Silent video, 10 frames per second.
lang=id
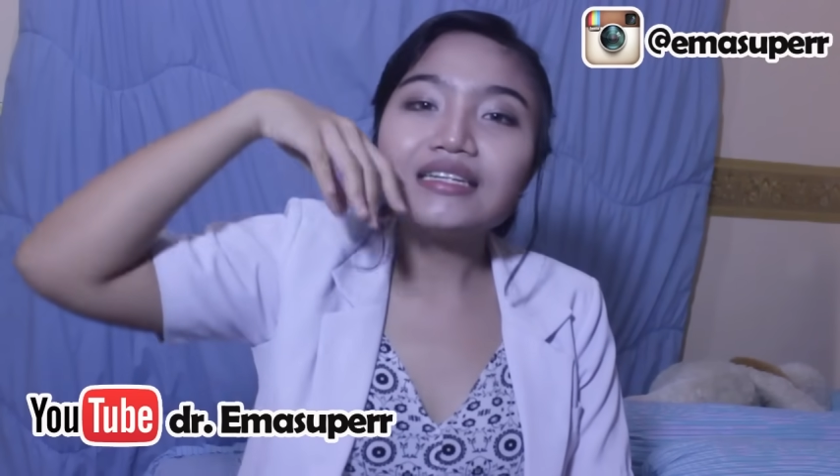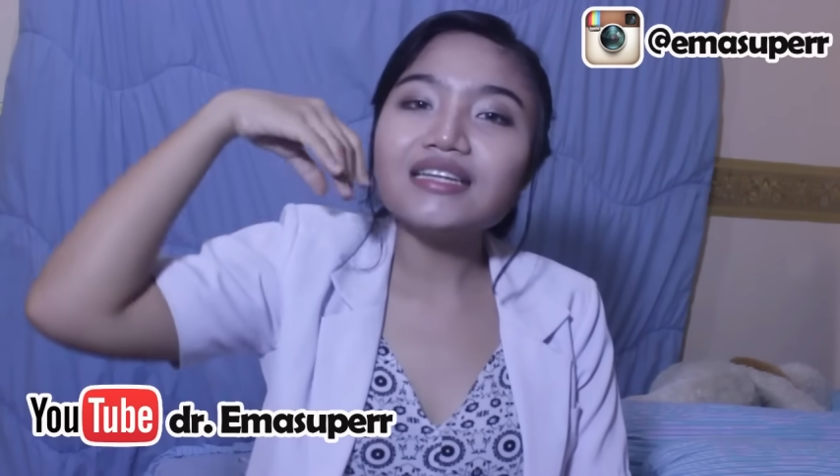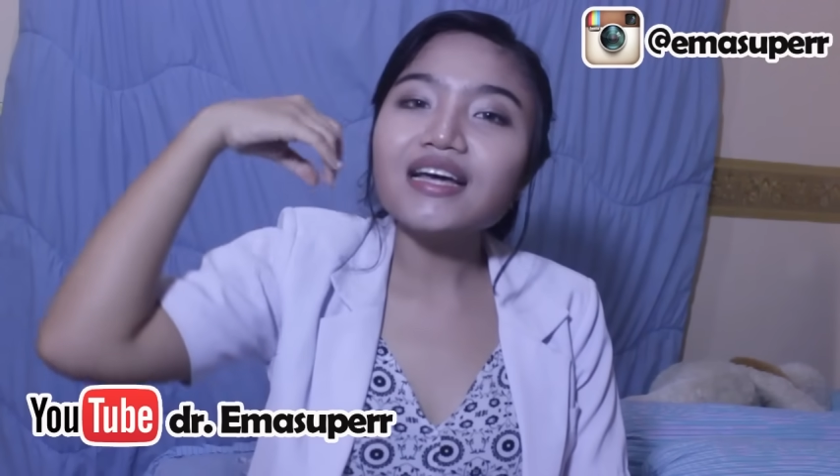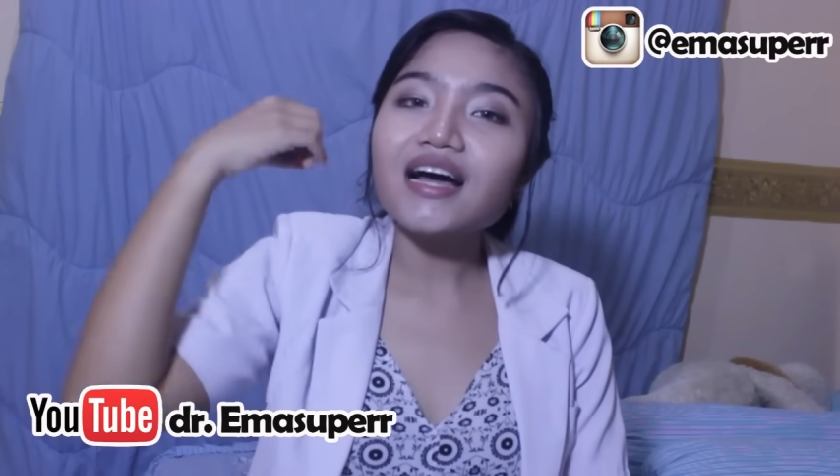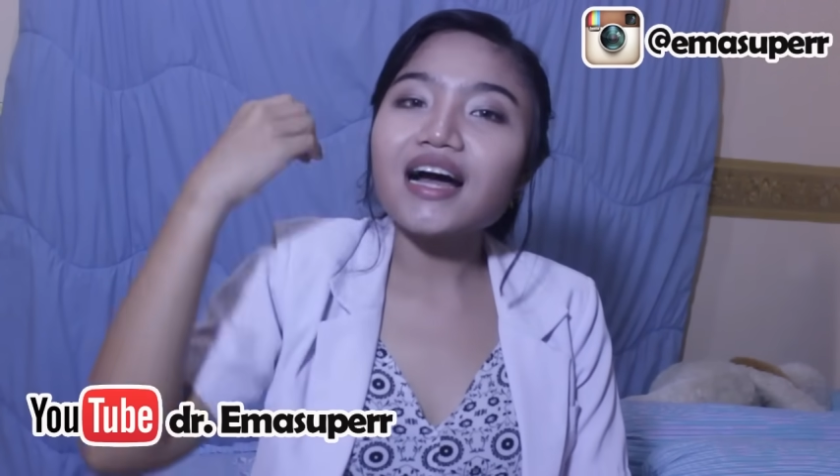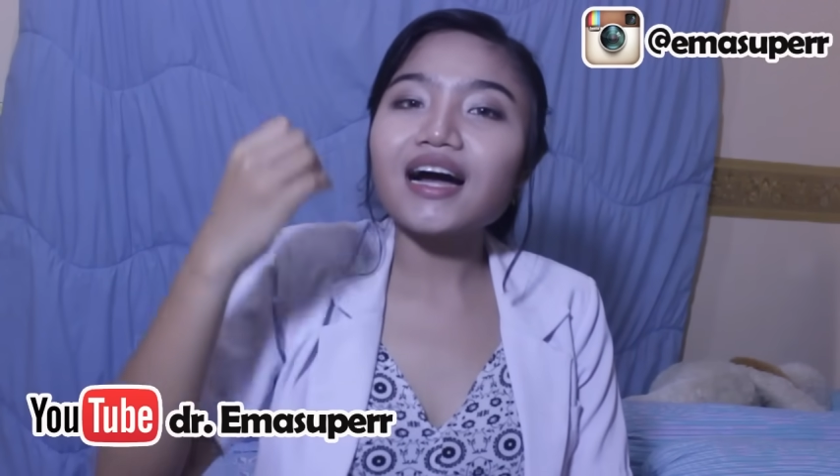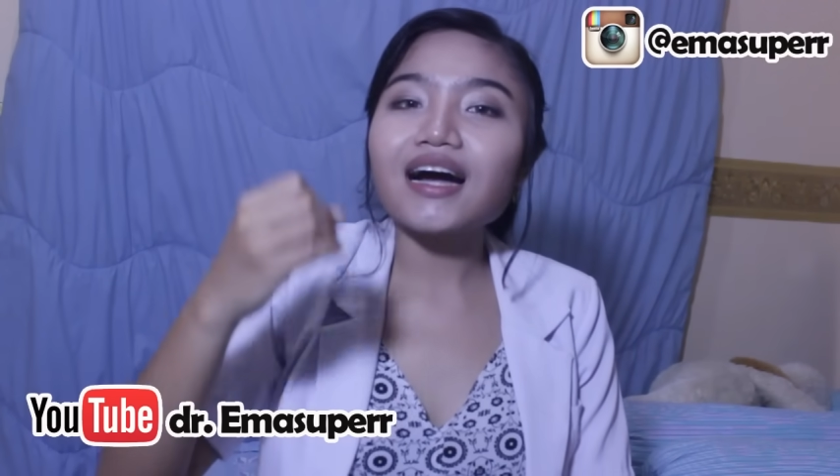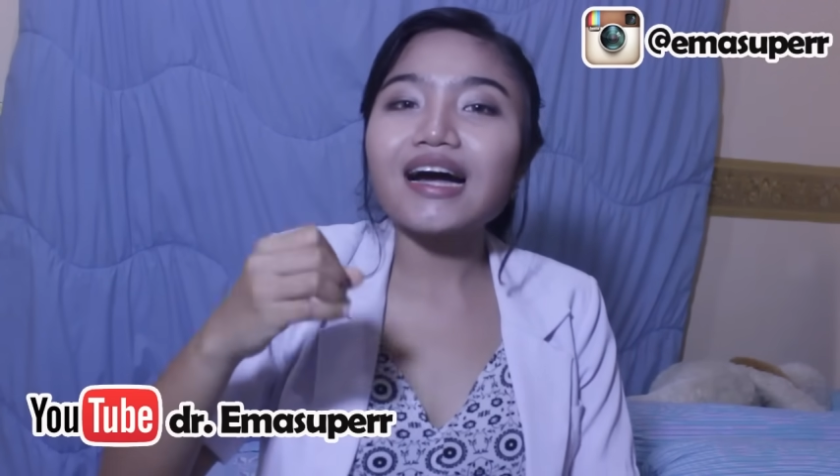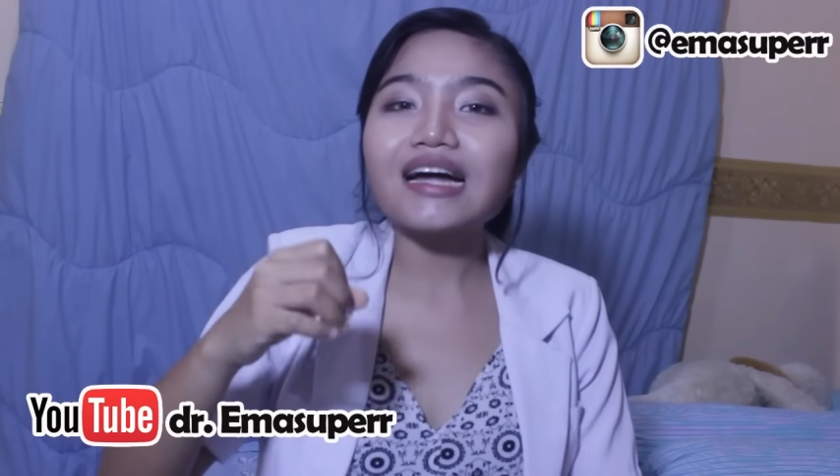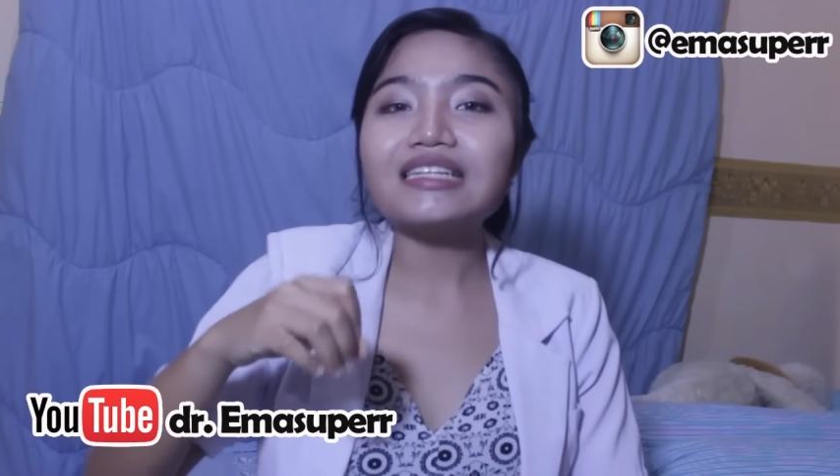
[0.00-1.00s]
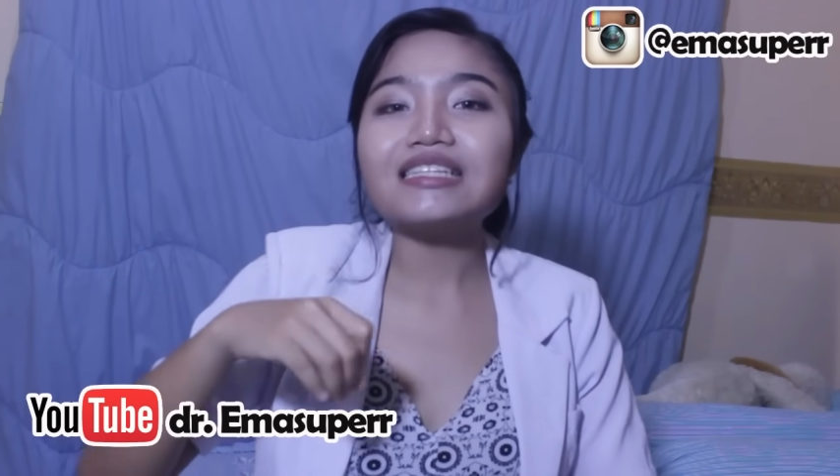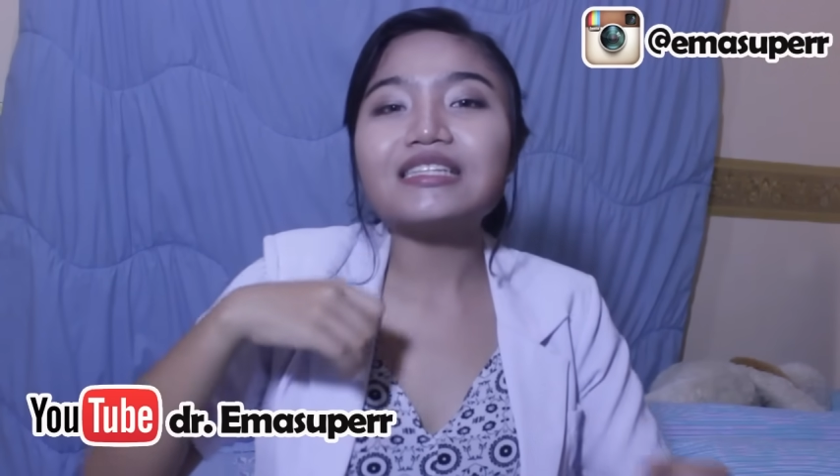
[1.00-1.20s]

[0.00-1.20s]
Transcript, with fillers: dia akan